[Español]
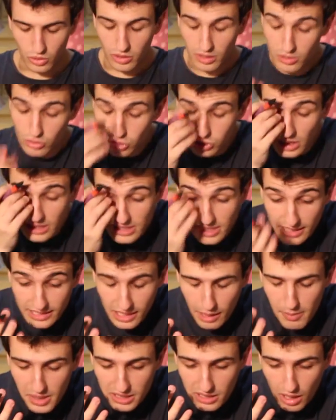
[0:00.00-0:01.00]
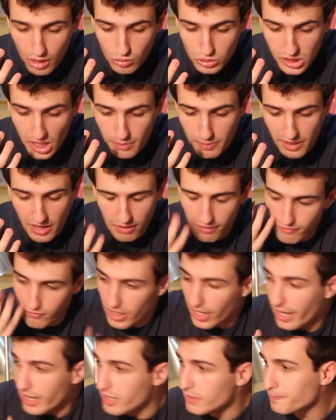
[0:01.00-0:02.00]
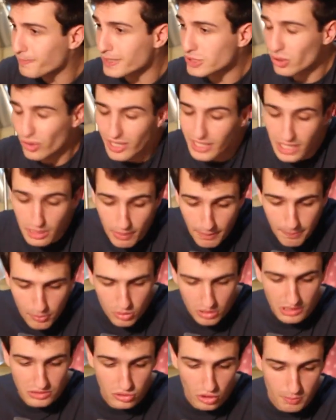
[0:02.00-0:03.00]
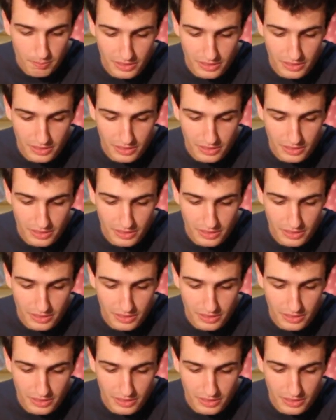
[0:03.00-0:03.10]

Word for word: Joder, no sé exactamente qué usar para reflejar el peso que lleva por dentro.